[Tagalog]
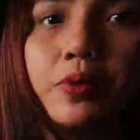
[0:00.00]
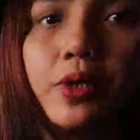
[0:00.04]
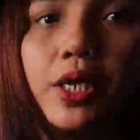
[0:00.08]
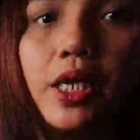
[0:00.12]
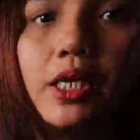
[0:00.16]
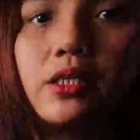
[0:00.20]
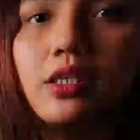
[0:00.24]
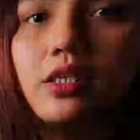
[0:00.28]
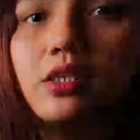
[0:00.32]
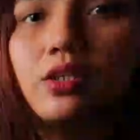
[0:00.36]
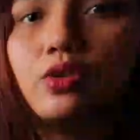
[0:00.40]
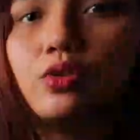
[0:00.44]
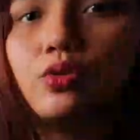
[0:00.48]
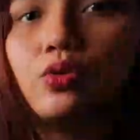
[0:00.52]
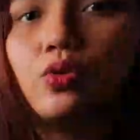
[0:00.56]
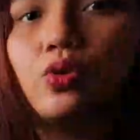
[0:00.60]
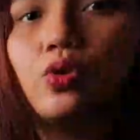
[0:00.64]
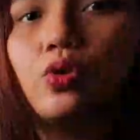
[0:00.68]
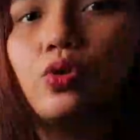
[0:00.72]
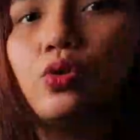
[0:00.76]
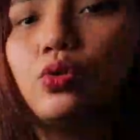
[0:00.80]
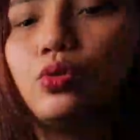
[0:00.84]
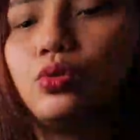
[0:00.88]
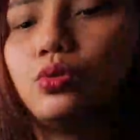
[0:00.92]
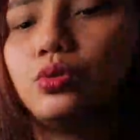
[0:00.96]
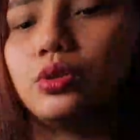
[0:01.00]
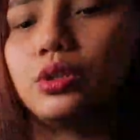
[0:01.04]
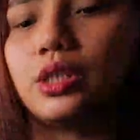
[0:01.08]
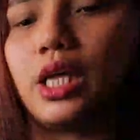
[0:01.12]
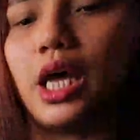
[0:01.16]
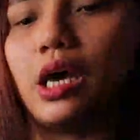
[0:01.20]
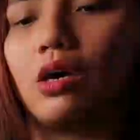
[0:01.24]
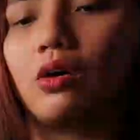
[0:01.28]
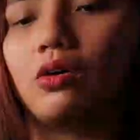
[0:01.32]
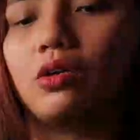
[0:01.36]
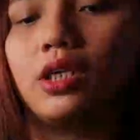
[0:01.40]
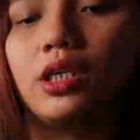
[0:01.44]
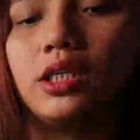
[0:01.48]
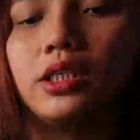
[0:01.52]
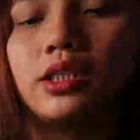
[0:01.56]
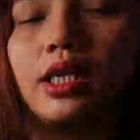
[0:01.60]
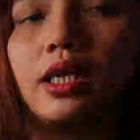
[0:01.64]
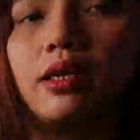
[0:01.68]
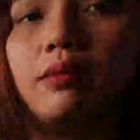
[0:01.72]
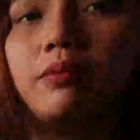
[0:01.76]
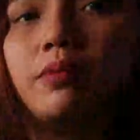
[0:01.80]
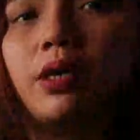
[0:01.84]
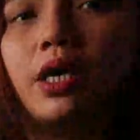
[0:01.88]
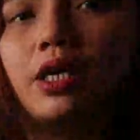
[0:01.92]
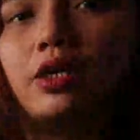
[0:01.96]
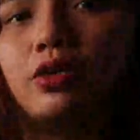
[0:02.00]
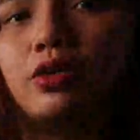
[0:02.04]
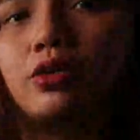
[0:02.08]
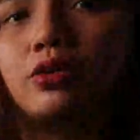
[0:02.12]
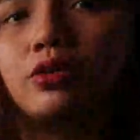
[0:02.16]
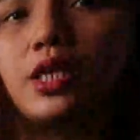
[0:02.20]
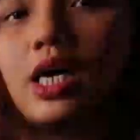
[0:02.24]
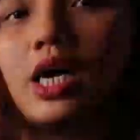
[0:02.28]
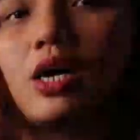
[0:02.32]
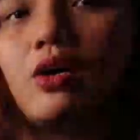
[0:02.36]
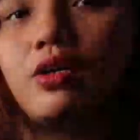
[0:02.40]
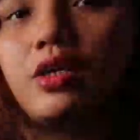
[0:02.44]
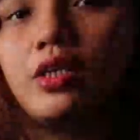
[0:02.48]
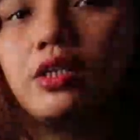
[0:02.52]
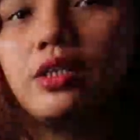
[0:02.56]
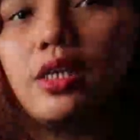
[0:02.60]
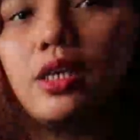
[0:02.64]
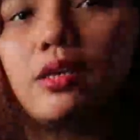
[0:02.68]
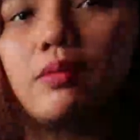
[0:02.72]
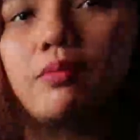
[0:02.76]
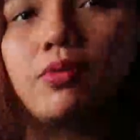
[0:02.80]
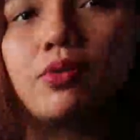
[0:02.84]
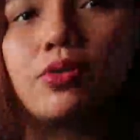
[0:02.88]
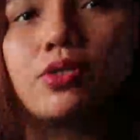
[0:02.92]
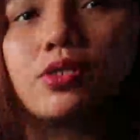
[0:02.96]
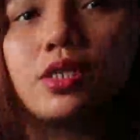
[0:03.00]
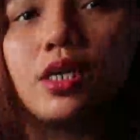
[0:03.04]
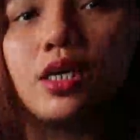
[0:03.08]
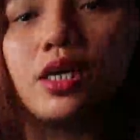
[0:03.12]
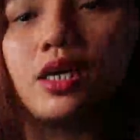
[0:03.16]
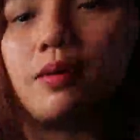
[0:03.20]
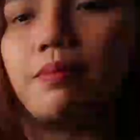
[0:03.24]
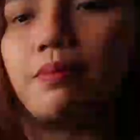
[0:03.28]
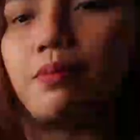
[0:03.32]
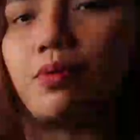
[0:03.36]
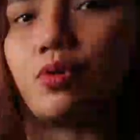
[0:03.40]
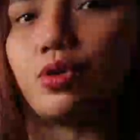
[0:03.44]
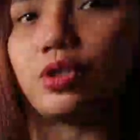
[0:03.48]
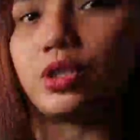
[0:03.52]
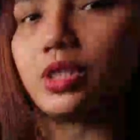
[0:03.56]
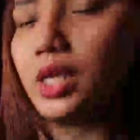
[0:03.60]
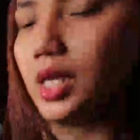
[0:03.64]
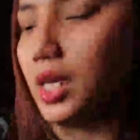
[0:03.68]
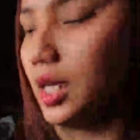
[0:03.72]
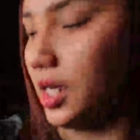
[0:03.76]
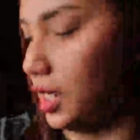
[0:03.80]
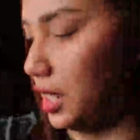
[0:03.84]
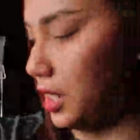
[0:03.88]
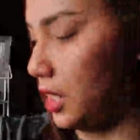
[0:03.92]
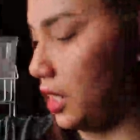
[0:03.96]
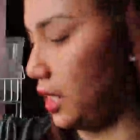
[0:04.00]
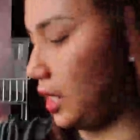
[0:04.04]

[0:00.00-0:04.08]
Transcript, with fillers: po natin tong dahon ng, tal ano, dahon ng talbos ng kamote.